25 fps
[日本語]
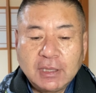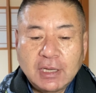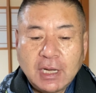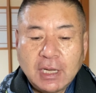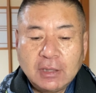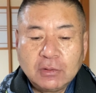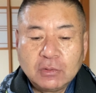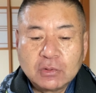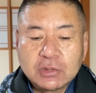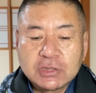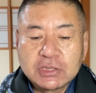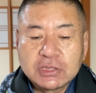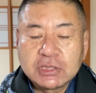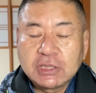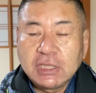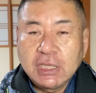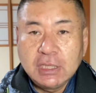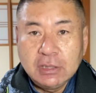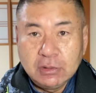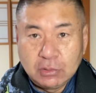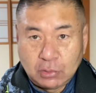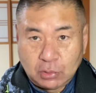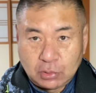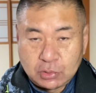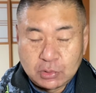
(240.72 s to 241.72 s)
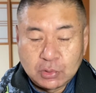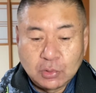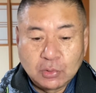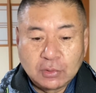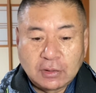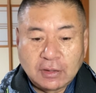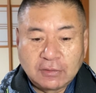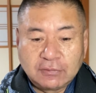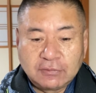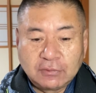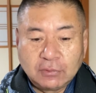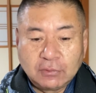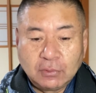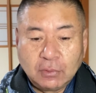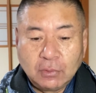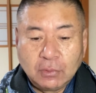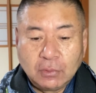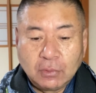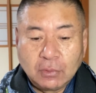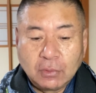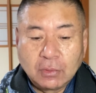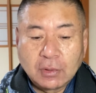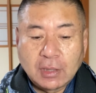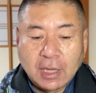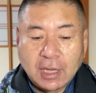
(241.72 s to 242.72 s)
み替えの資金の調達方
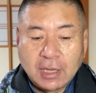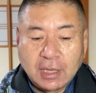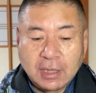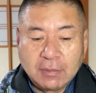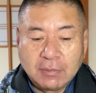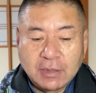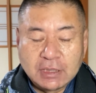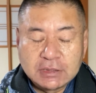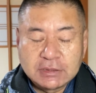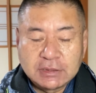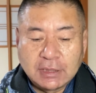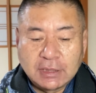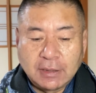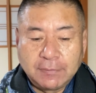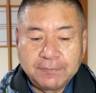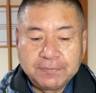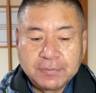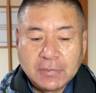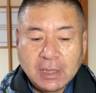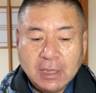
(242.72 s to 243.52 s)
法を考えました。